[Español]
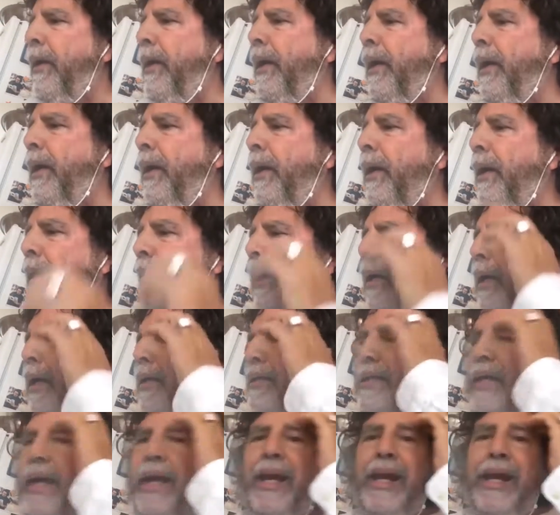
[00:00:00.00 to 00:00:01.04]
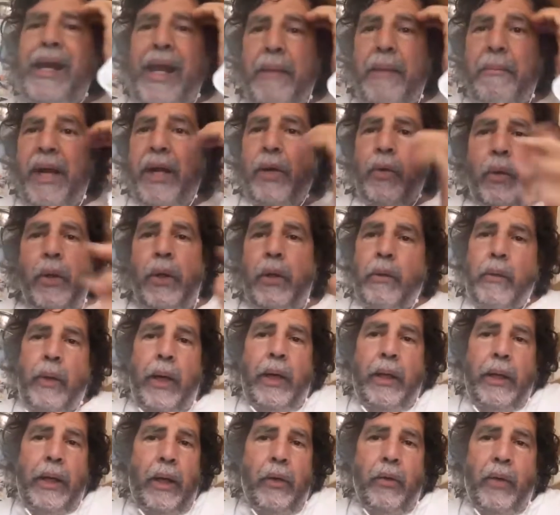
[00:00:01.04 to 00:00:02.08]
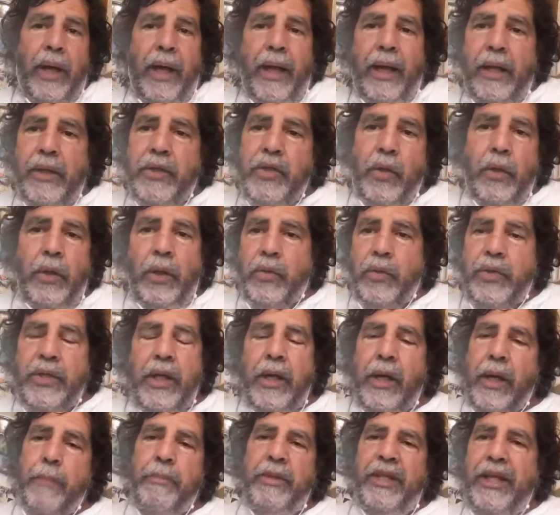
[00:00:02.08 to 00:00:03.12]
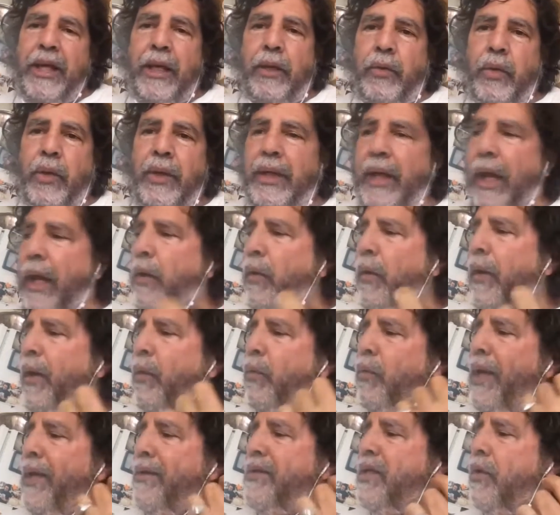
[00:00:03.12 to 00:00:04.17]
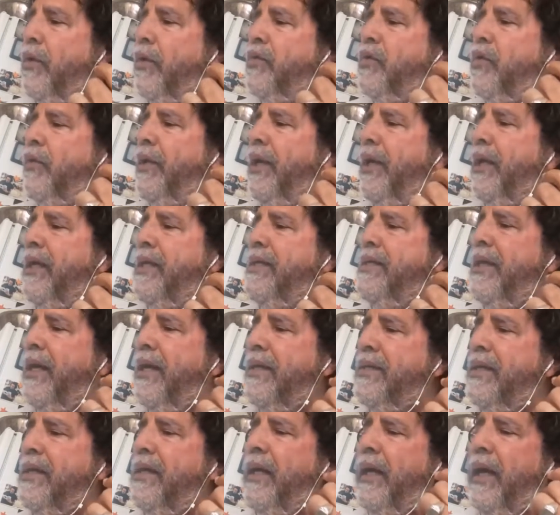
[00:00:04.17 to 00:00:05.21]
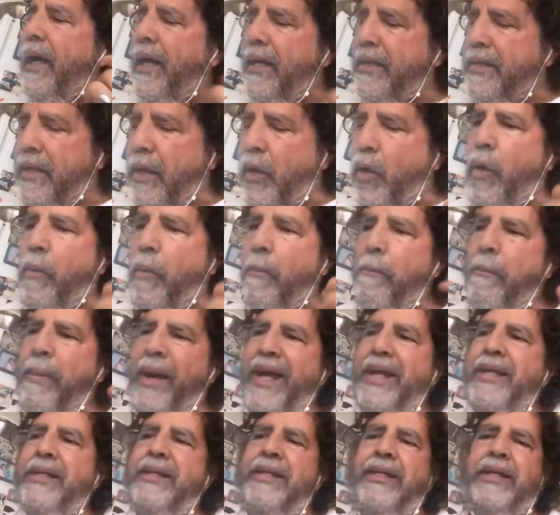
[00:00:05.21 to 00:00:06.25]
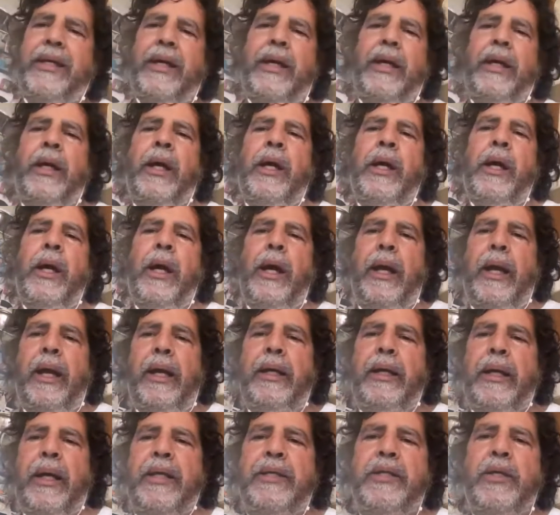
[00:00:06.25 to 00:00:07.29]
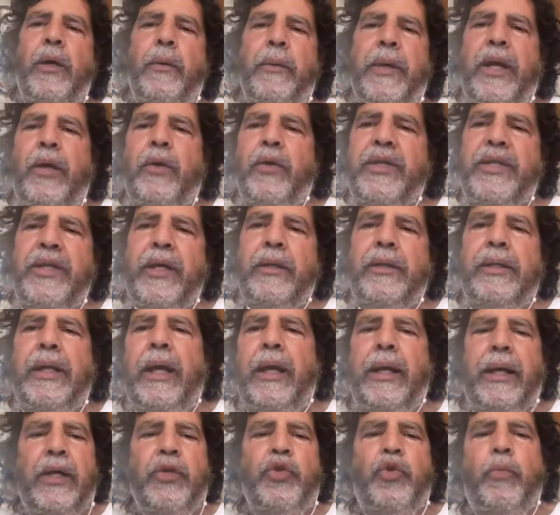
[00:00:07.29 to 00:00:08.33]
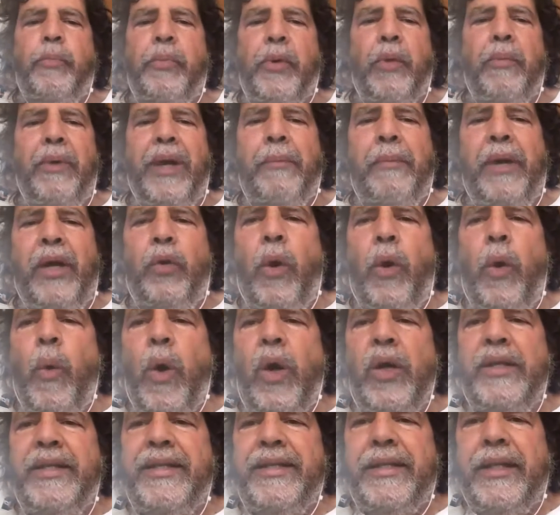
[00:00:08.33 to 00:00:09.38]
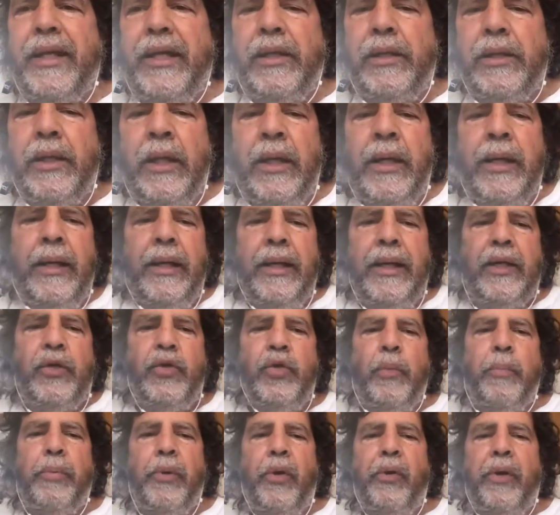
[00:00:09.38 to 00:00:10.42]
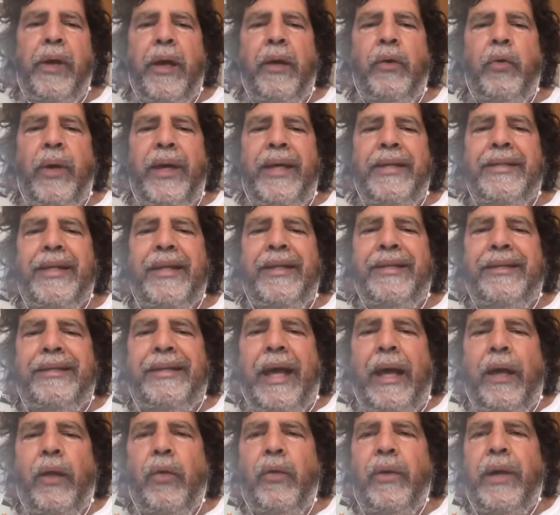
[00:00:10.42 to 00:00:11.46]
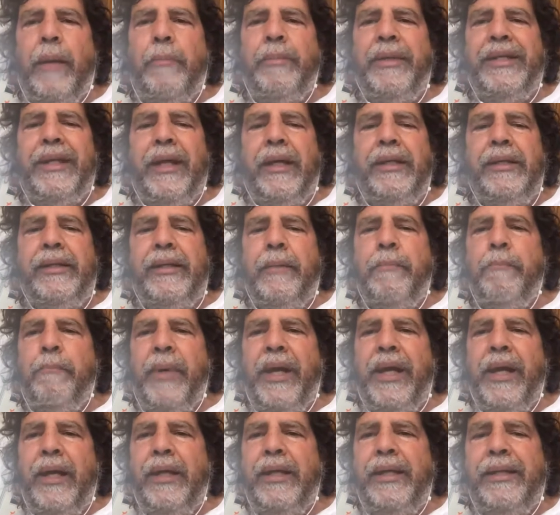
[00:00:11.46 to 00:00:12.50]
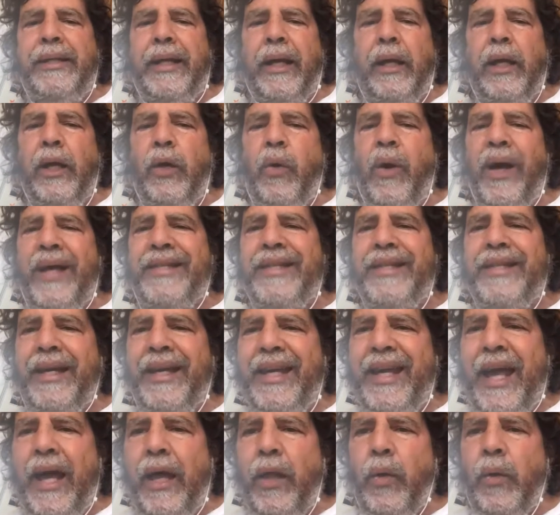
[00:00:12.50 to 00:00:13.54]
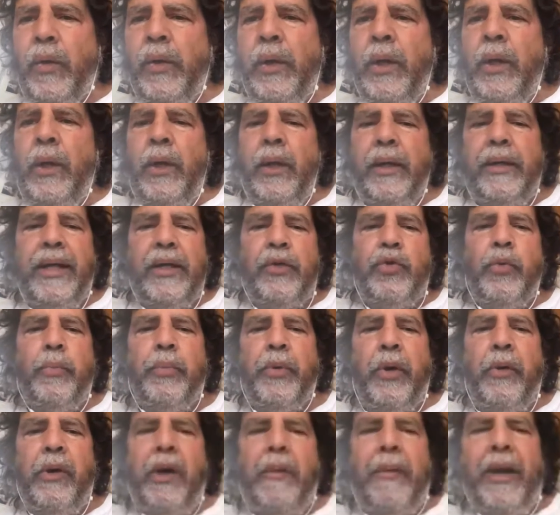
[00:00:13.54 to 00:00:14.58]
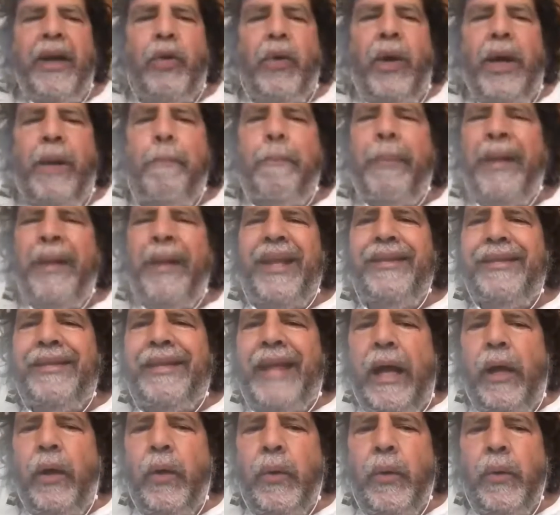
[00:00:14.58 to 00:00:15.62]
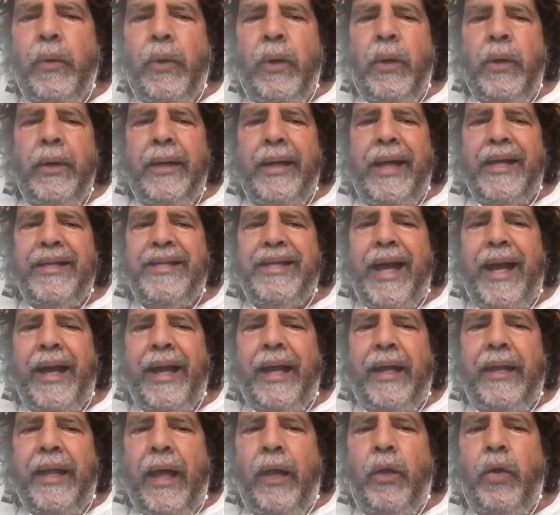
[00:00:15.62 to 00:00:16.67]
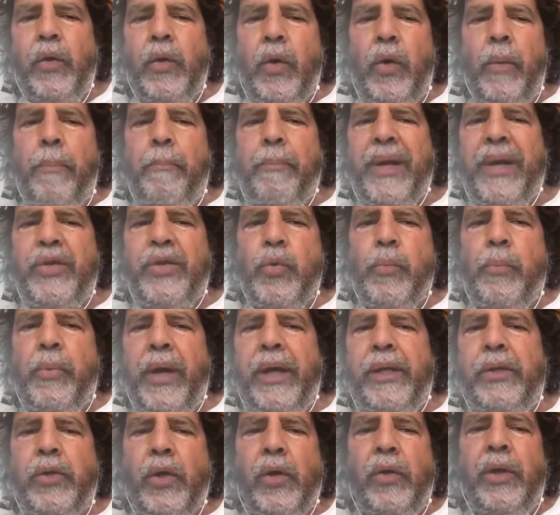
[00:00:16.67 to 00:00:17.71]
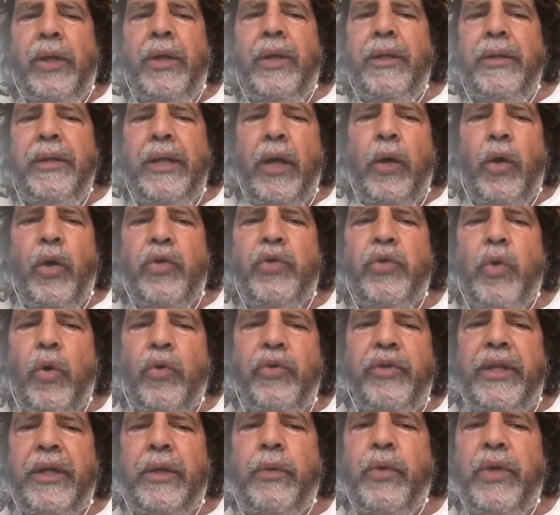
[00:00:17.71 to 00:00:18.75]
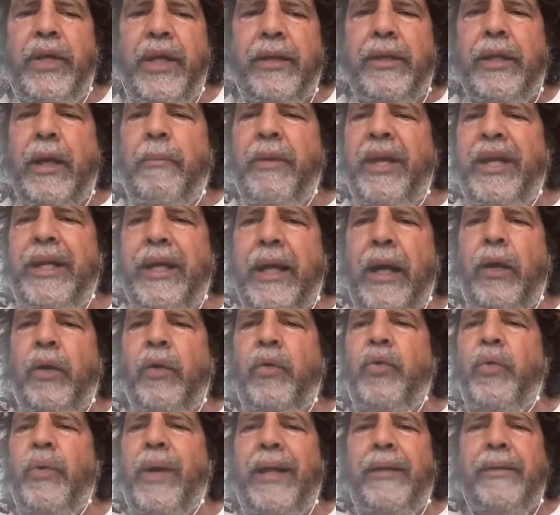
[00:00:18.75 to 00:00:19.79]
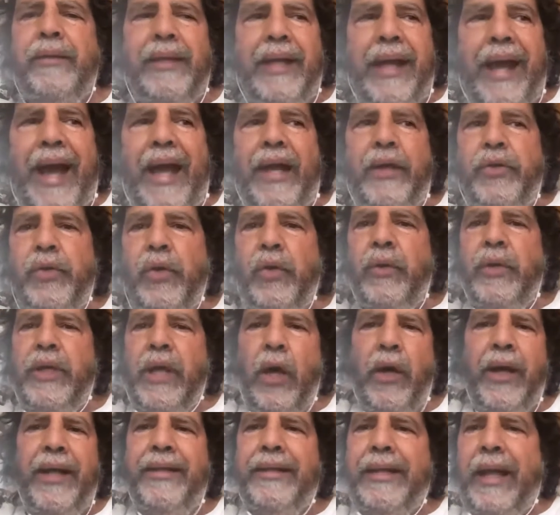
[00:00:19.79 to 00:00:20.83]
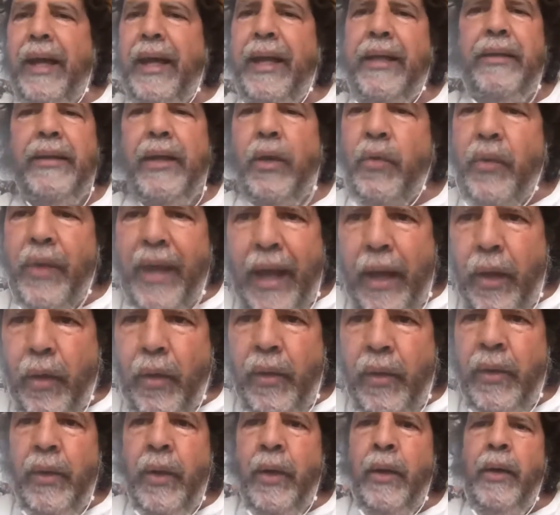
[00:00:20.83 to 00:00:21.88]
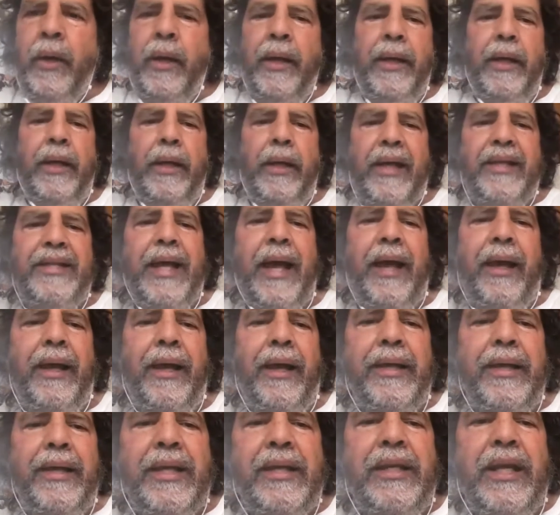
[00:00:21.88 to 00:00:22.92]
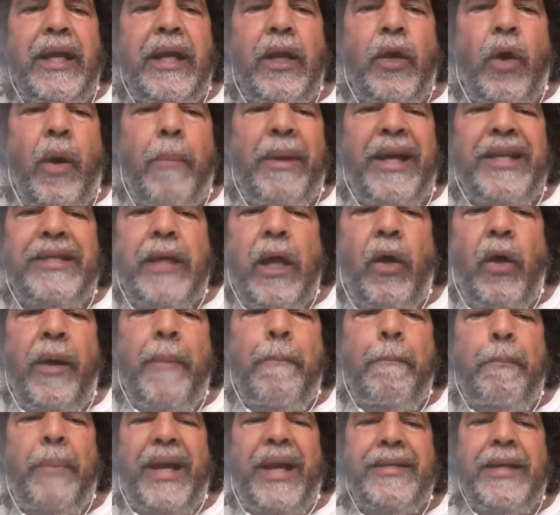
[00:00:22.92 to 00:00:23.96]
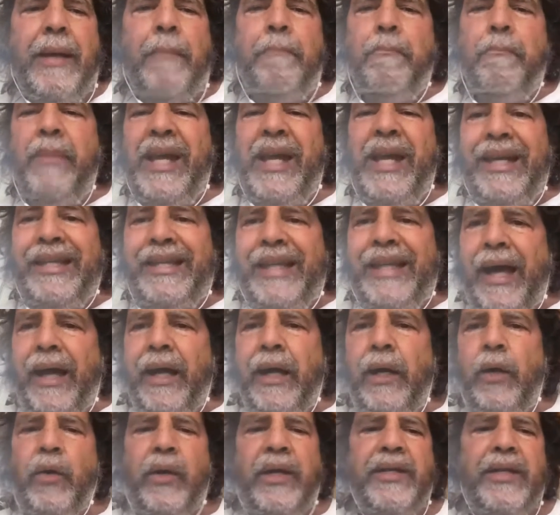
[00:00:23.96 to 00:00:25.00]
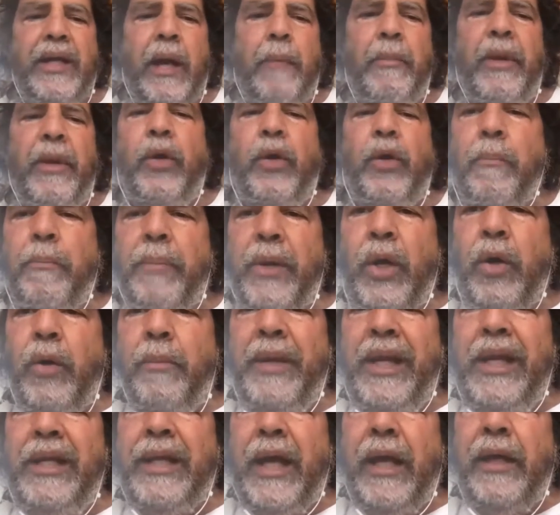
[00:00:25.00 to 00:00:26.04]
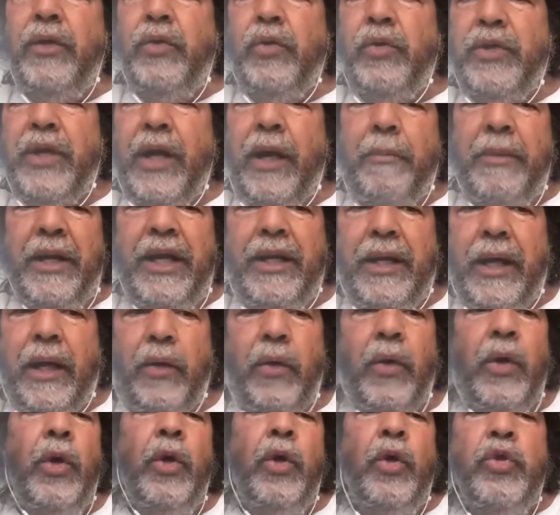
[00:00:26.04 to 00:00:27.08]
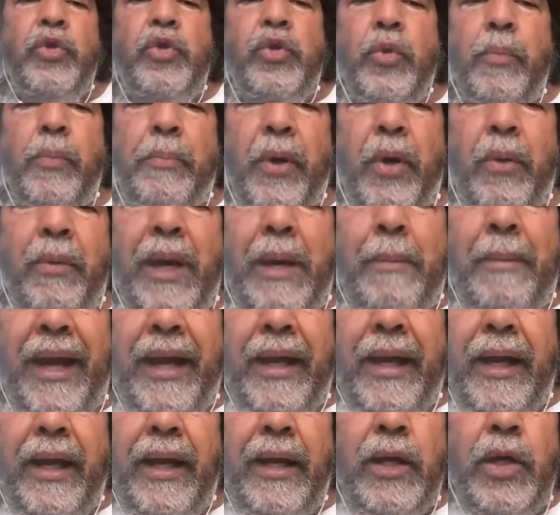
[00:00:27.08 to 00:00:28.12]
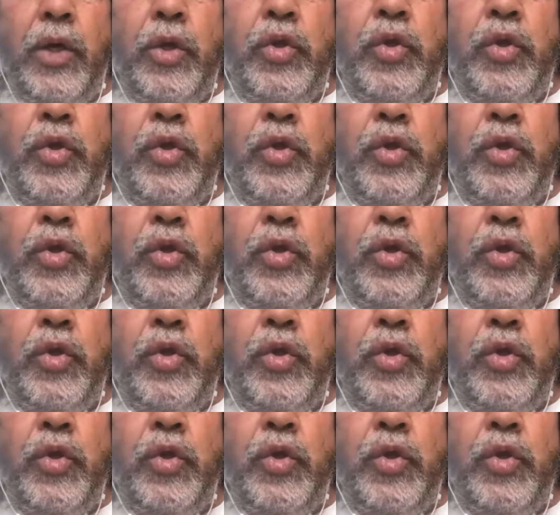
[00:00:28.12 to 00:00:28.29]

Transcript: Eh, ese es el lema con el cual él ganó las elecciones y lo sigue repitiendo. Y claro, en una situación de crisis así, ¿qué hace? Convencen a las clases obreras occidentales que su problema no es Wall Street, que su problema no es ese Estado capitalista imperialista que los ha saqueado, que su problema no es el Pentágono, que se ha quedado con los presupuestos de los contribuyentes americanos durante años y ahora están endeudados y ese dinero ha pasado a empresas militares, lo que se llama el complejo militar industrial americano. ¿Su problema qué?